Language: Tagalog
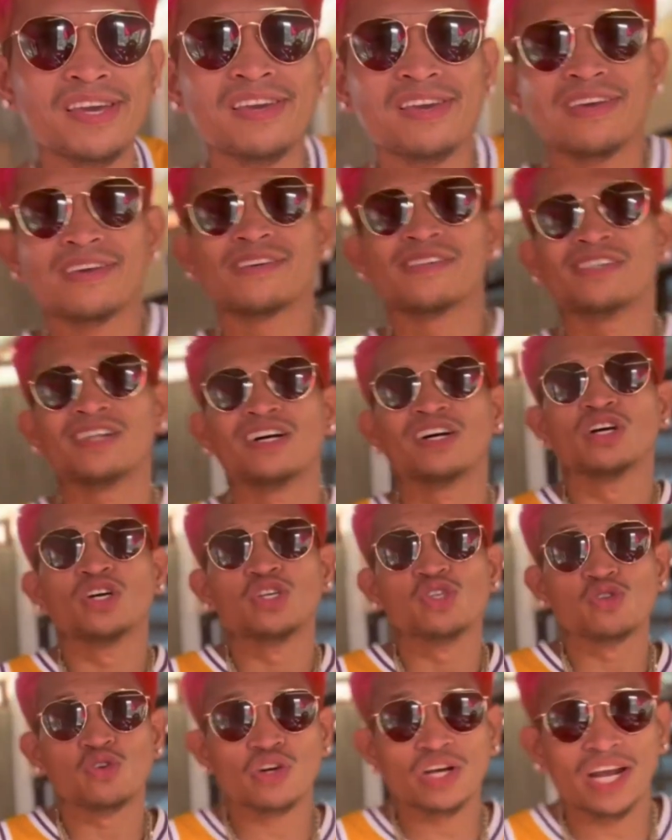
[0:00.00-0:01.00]
naman nito
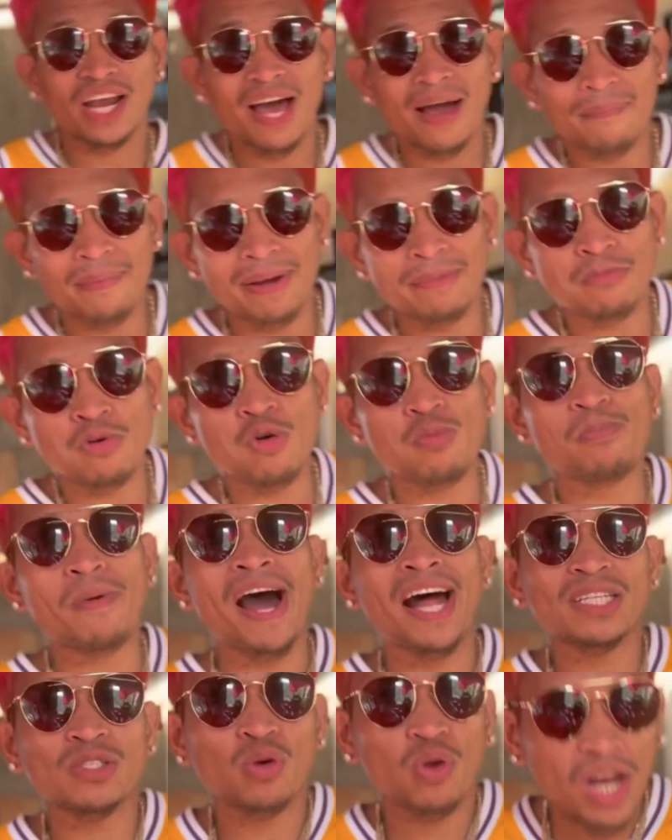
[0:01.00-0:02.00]
na pato
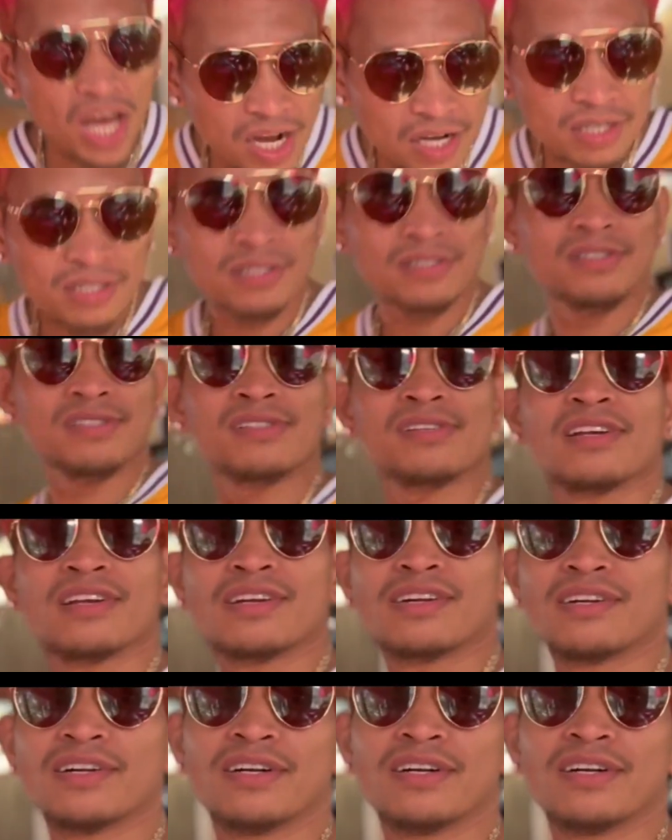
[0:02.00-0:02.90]
umano ang nakalaban ni